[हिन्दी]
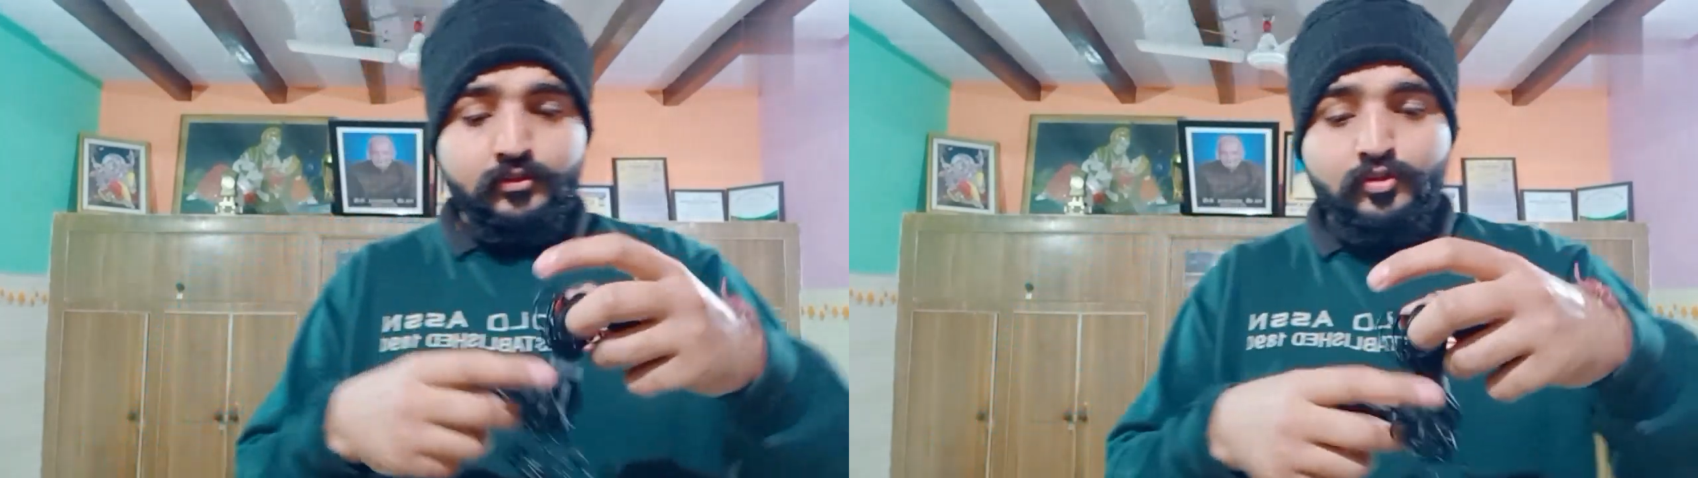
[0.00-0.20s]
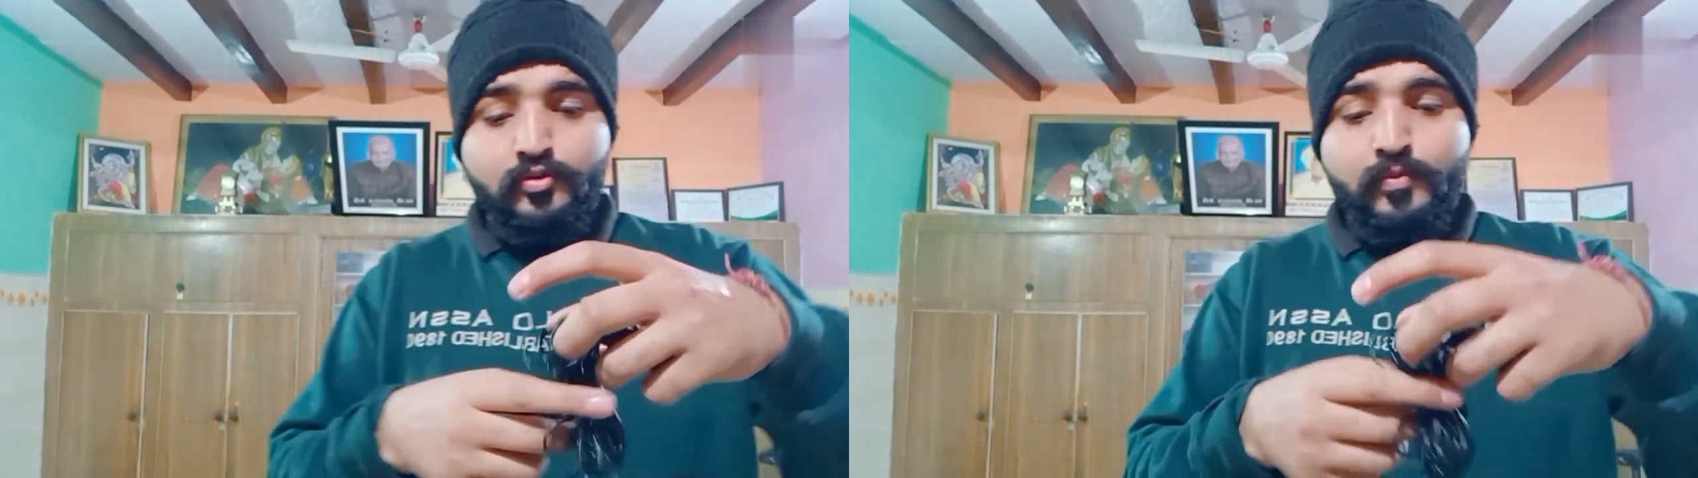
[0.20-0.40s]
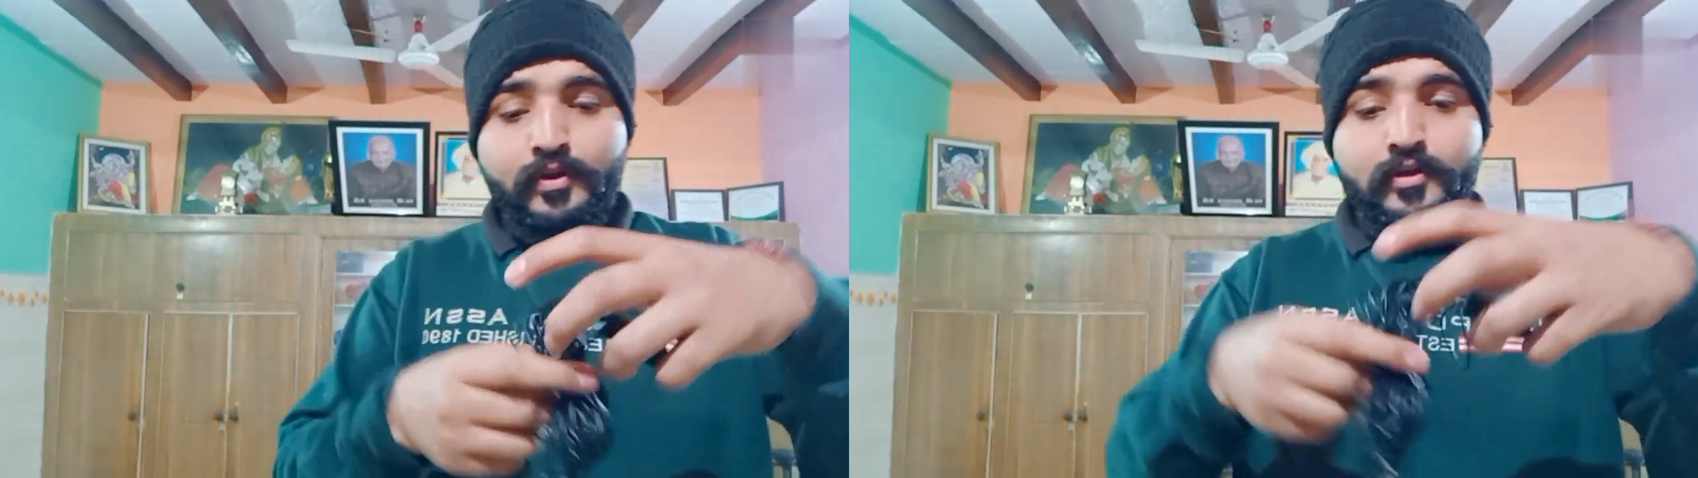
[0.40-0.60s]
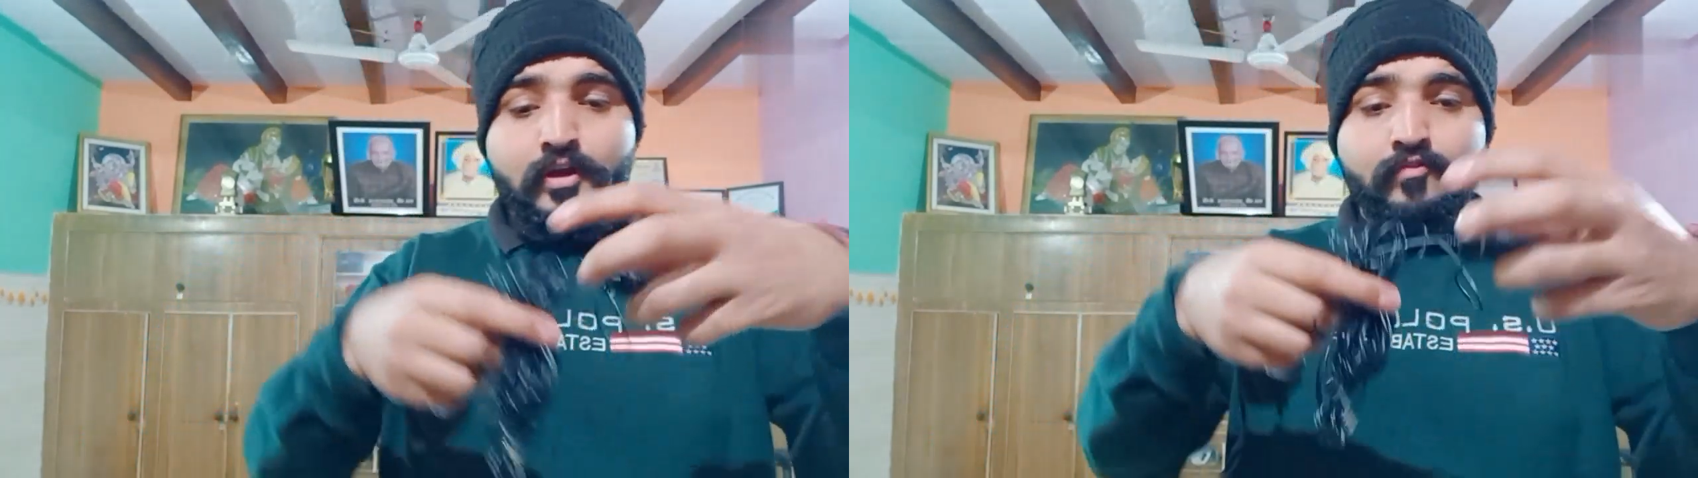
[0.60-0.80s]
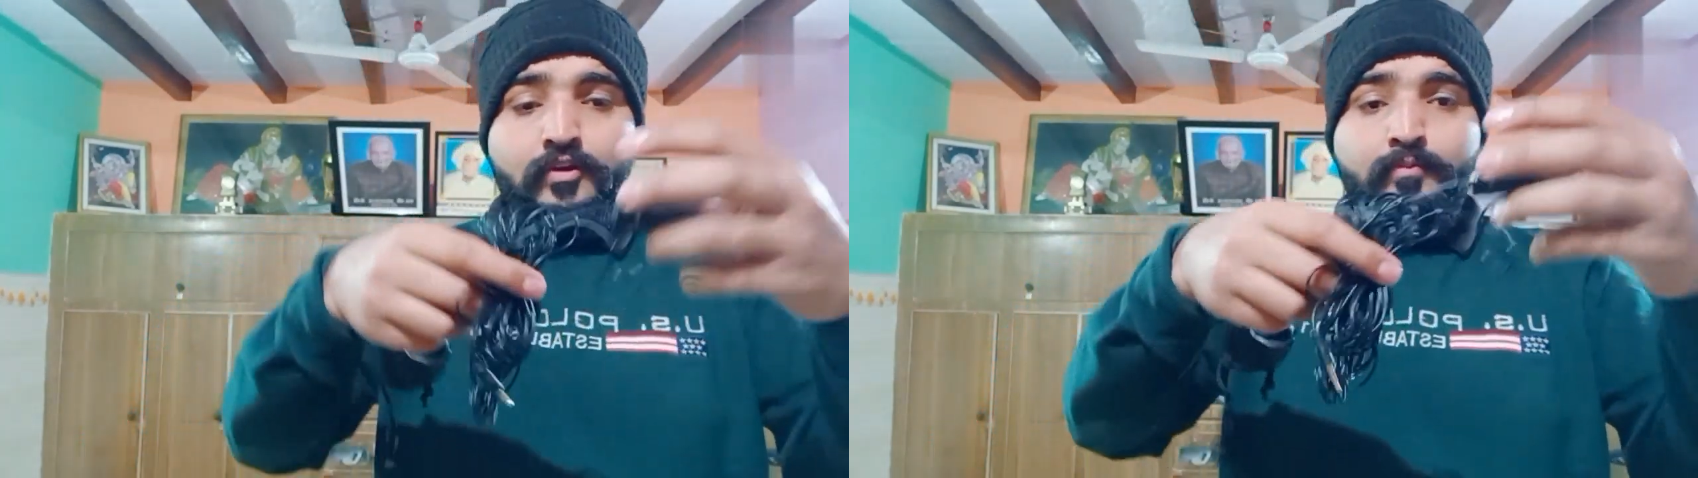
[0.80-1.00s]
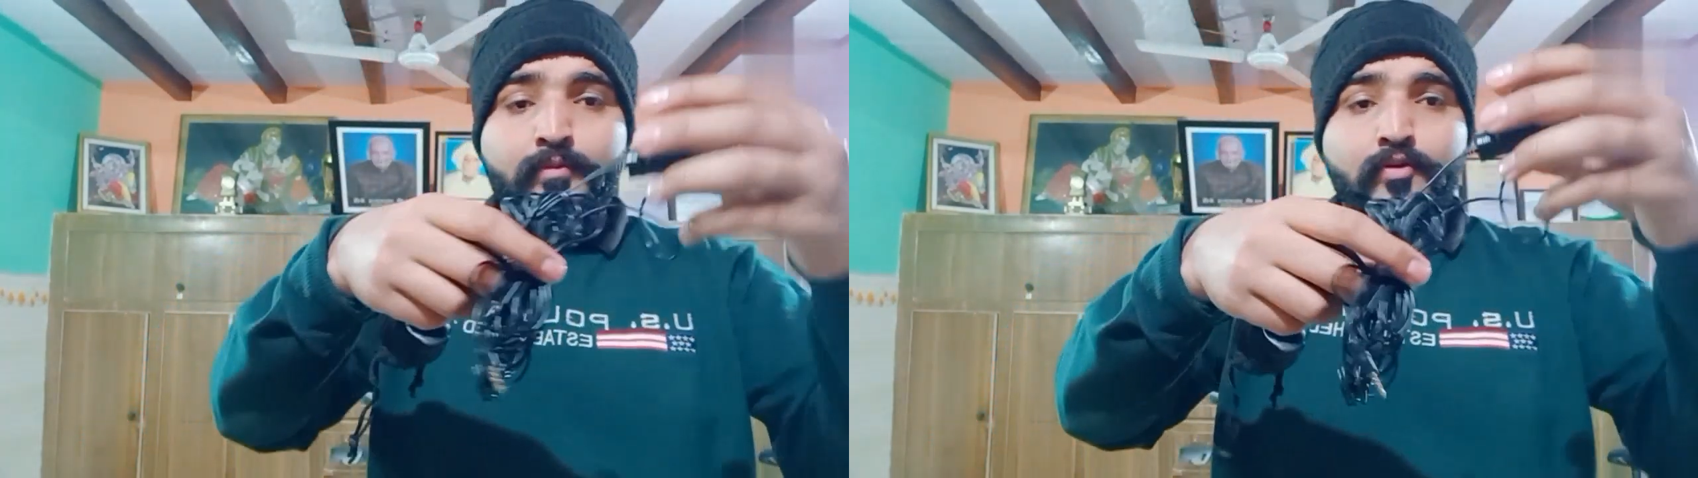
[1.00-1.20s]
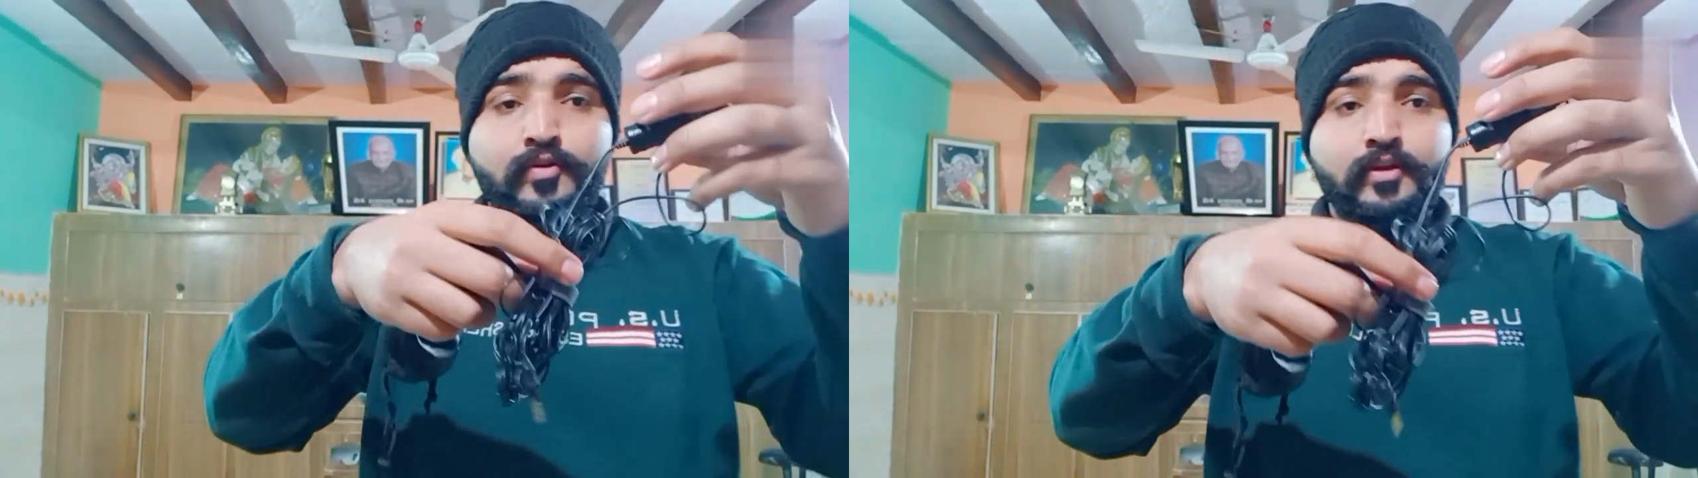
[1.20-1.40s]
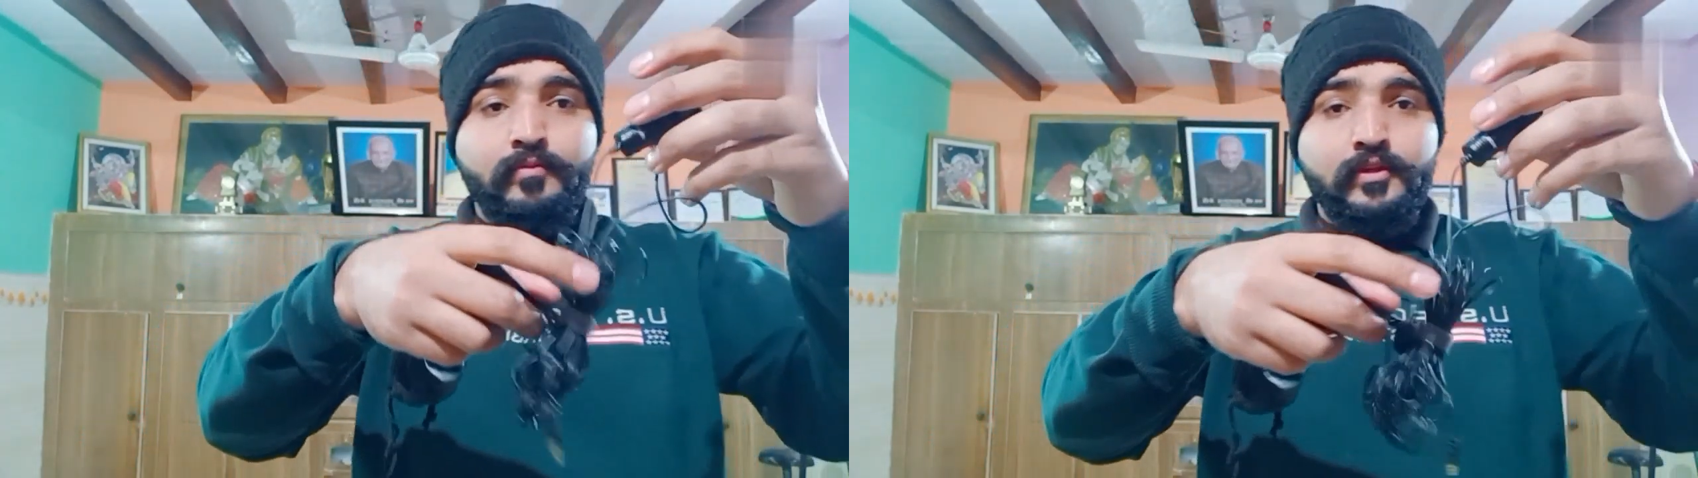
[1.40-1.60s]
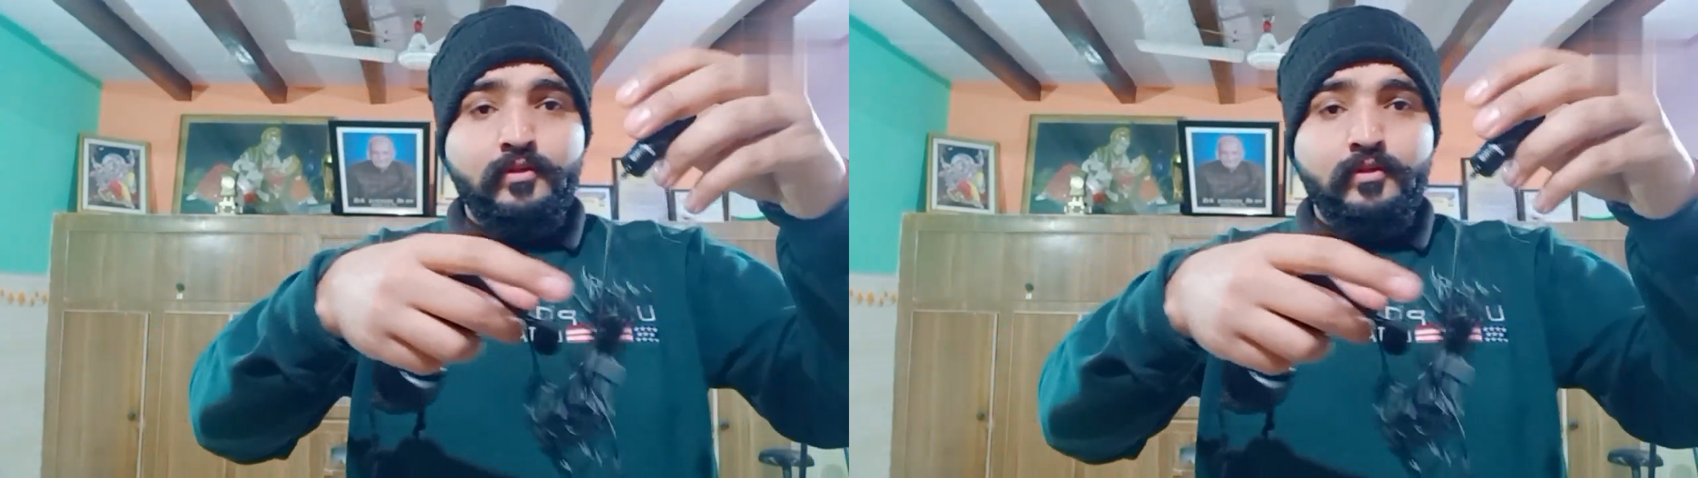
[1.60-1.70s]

यो भाई काफ़ी लंबी डोरी है